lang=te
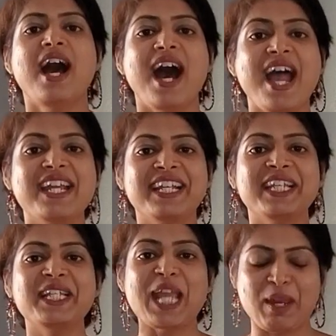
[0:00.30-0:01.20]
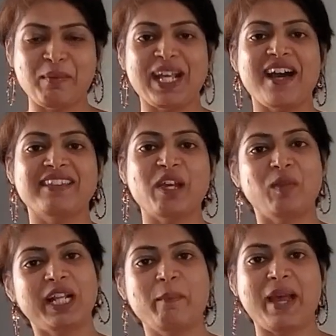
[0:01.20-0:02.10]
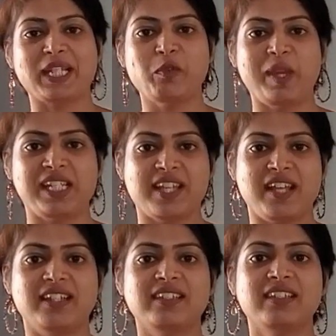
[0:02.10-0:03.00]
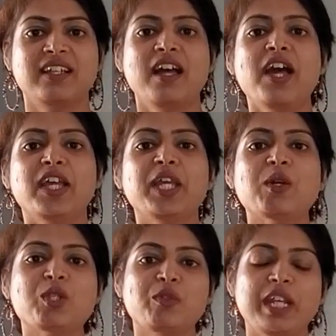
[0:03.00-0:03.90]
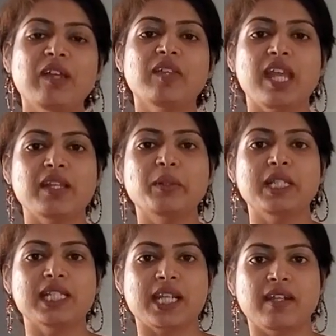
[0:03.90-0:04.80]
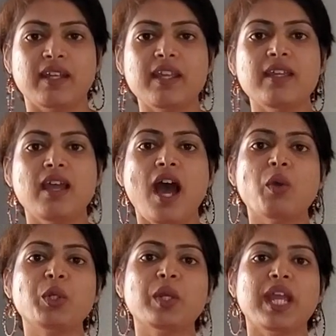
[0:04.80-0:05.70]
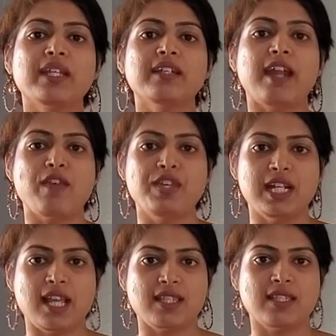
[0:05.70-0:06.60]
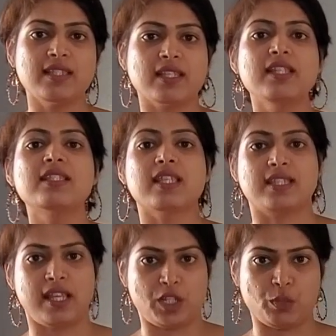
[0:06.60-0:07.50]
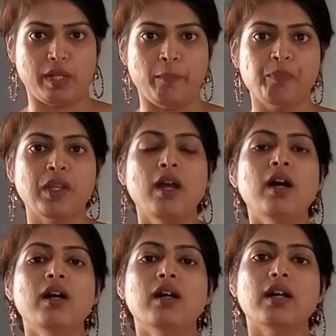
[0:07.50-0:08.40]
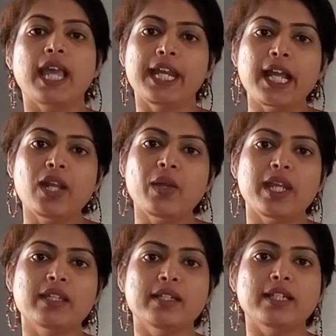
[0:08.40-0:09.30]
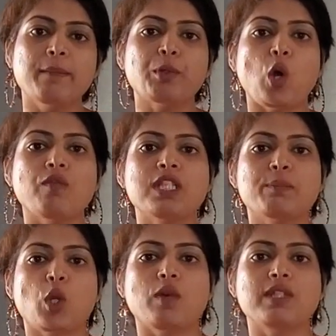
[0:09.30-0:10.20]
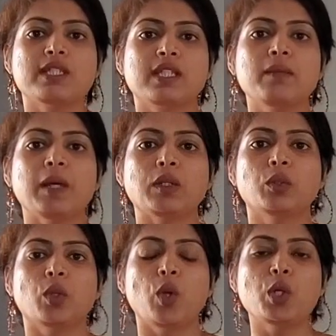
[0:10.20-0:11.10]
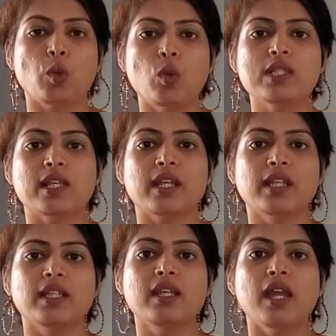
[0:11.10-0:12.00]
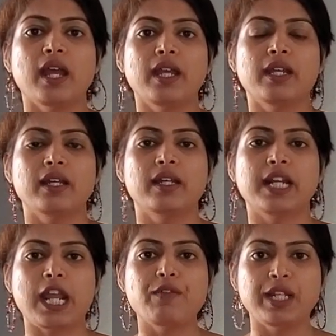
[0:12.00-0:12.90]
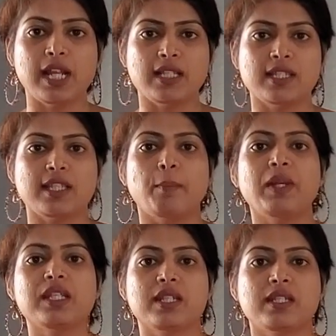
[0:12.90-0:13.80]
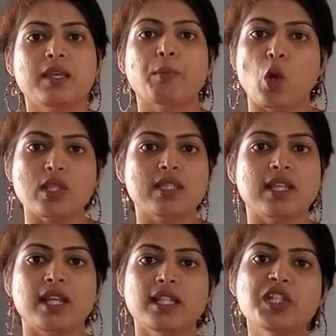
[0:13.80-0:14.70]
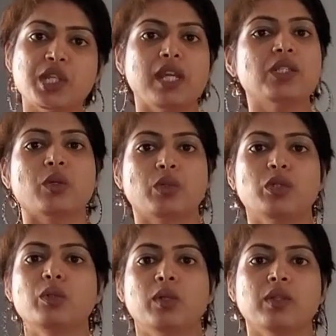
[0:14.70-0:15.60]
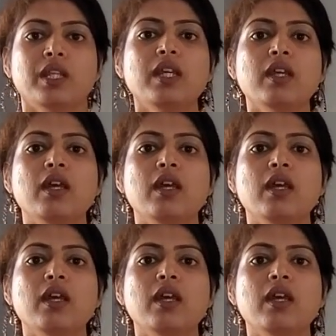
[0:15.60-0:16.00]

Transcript: హాయ్ అండి నేను మీ కాత్య వెల్కమ్ బ్యాక్ టు మై ఛానల్ ఈ రోజు వీడియో దేని గురించి అంటే హౌ టు గెట్ ఏ డ్రైవింగ్ లైసెన్స్ ఇన్ సస్కాచ్వన్ కెనడాలో ఏంటంటే ప్రావిన్స్ ప్రావిన్స్కి మనకు రోడ్ రూల్స్ అనేది అండ్ డ్రైవింగ్ లైసెన్స్ అప్లై చేసే ప్రాసెస్ అనేది చేంజ్ అవుతూ ఉంటుంది